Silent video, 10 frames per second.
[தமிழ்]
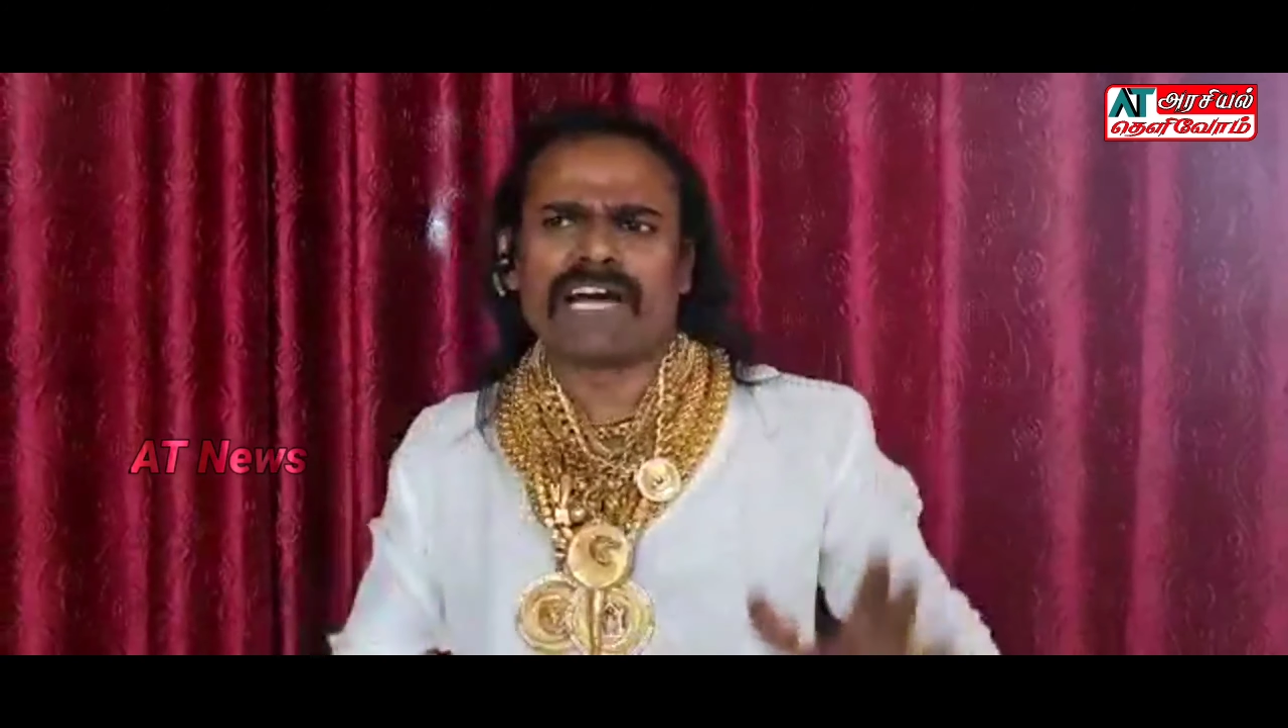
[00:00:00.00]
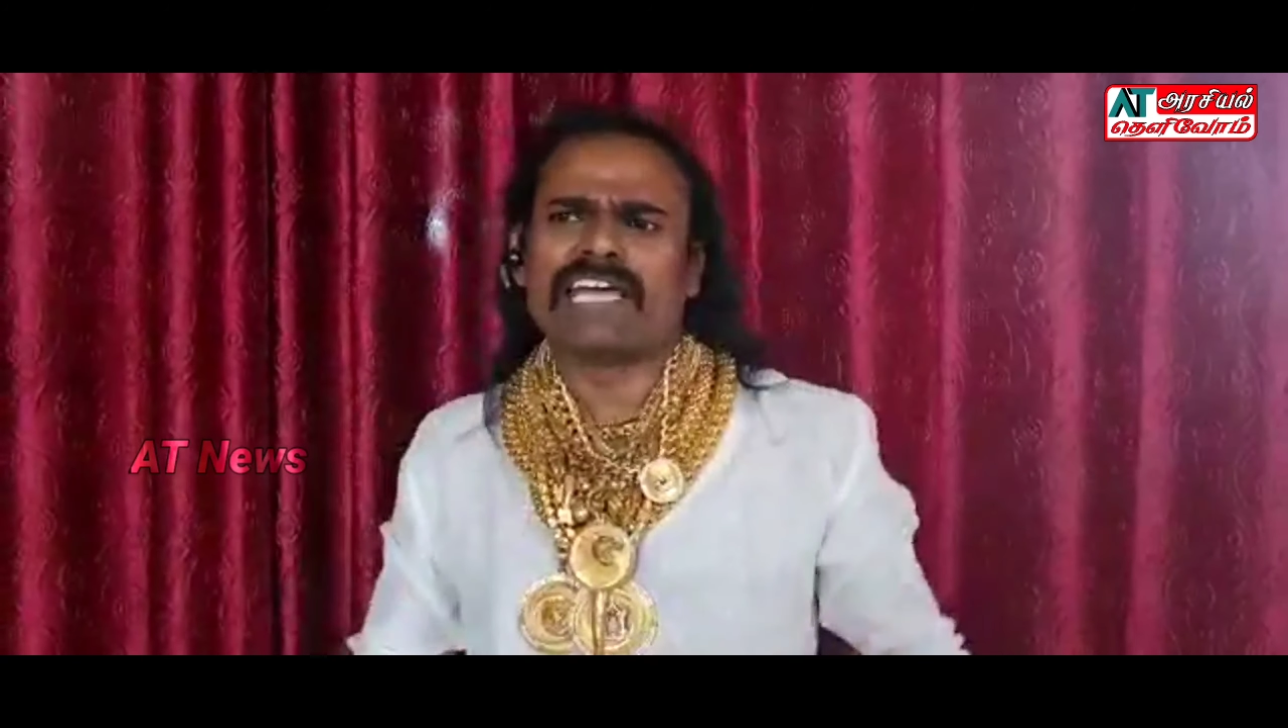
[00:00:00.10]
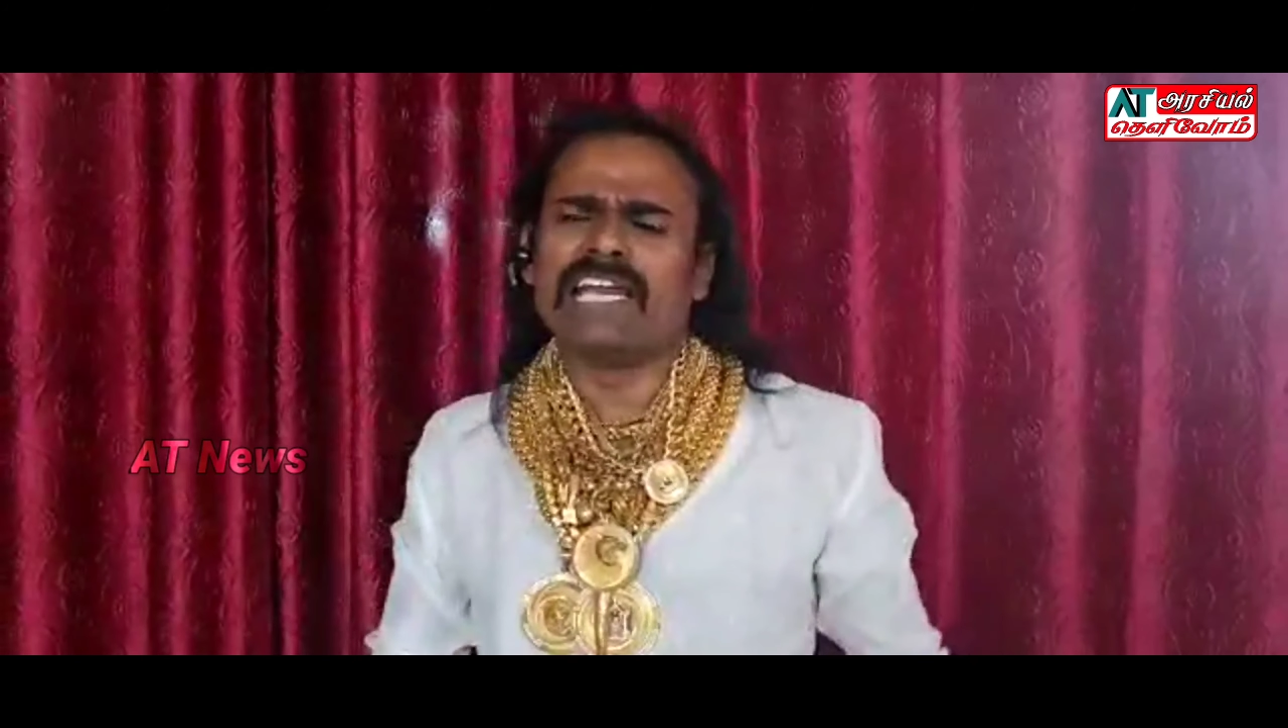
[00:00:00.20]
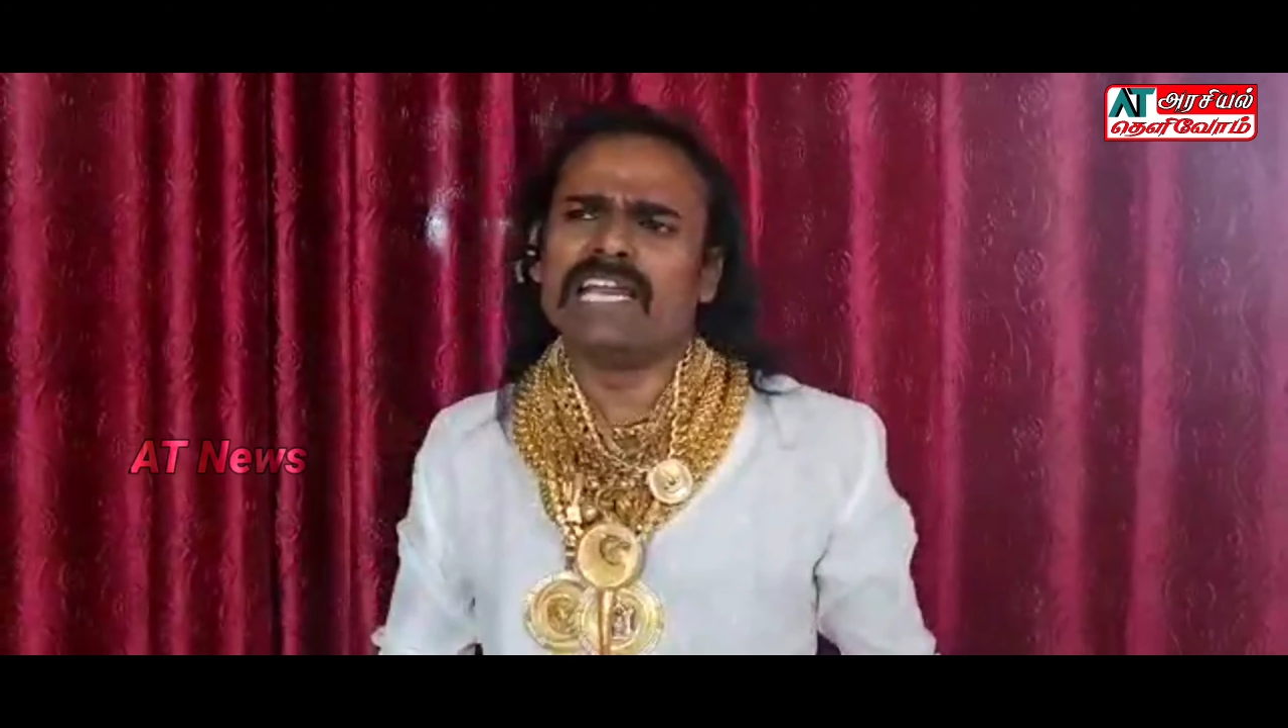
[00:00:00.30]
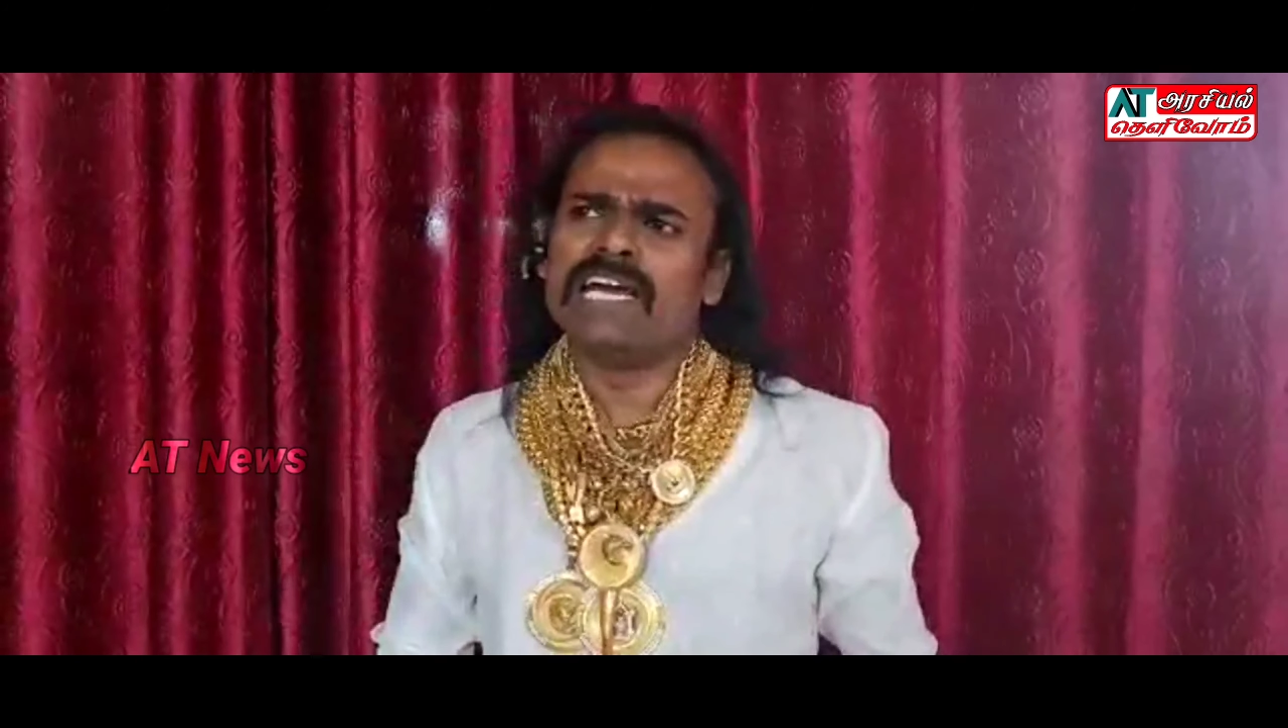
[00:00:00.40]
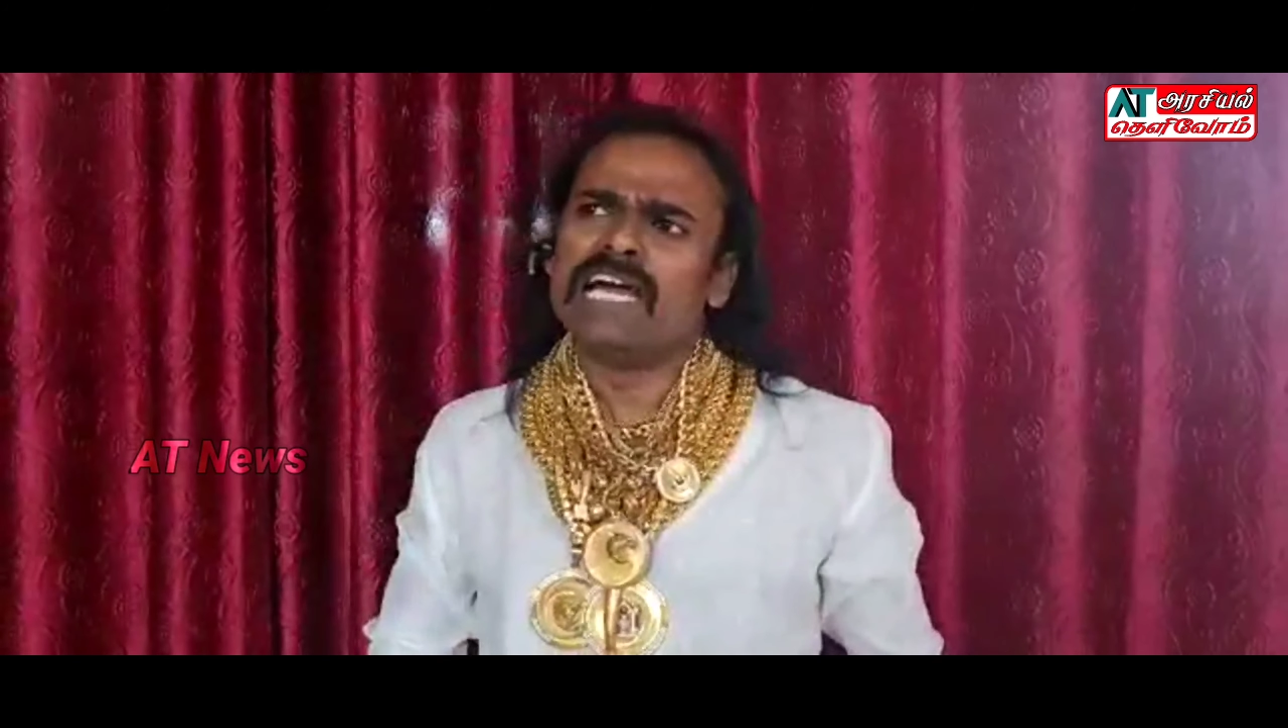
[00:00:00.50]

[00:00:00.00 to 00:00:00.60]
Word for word: வகையில்